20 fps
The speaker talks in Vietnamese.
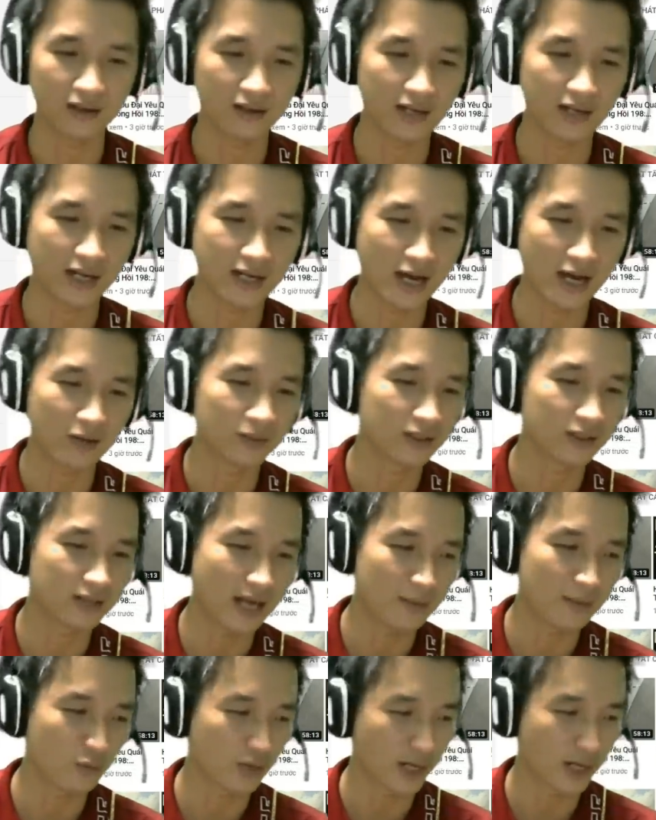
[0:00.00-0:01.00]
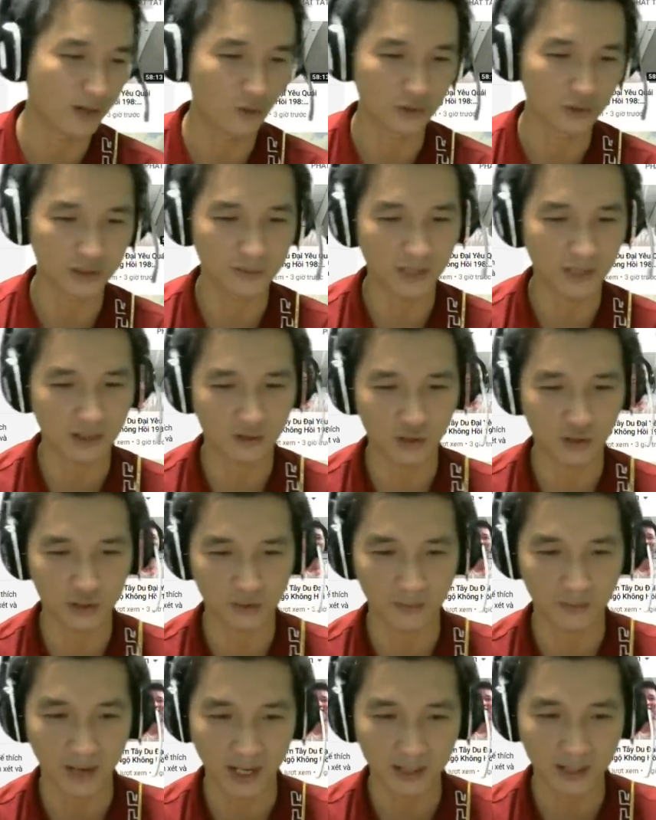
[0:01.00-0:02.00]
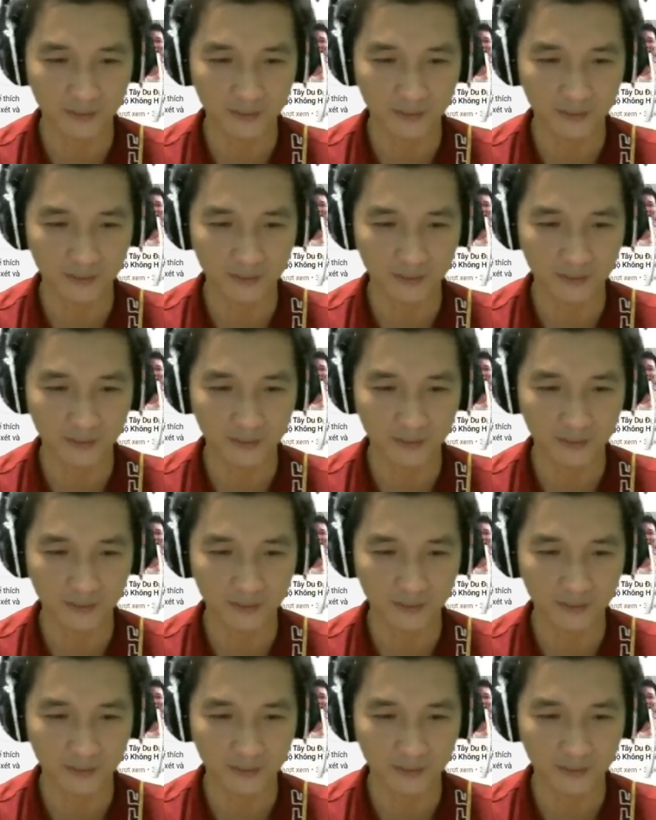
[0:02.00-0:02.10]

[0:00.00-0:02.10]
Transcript: Như ngày nào mình ra 1-2 hồi cho các bạn coi thoải mái.